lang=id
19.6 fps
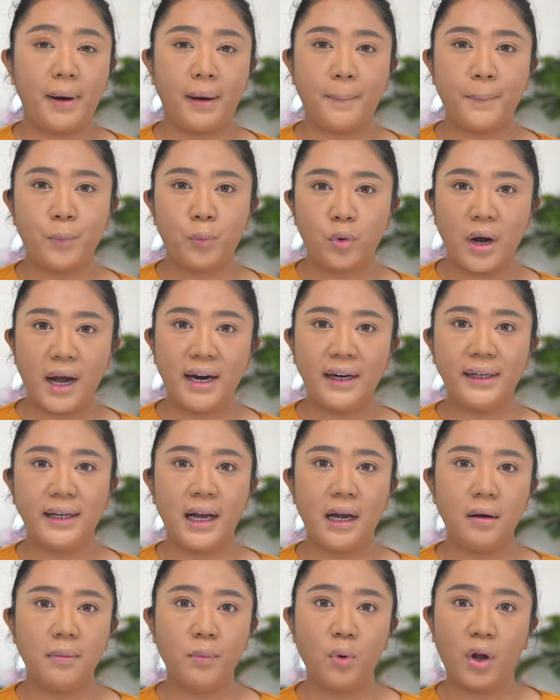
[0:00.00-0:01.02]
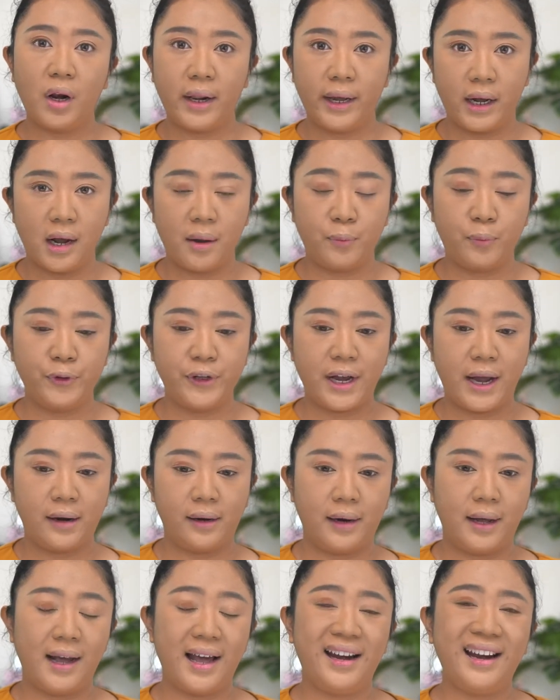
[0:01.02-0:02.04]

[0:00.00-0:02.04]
perempuan yang boleh nggak punya anak.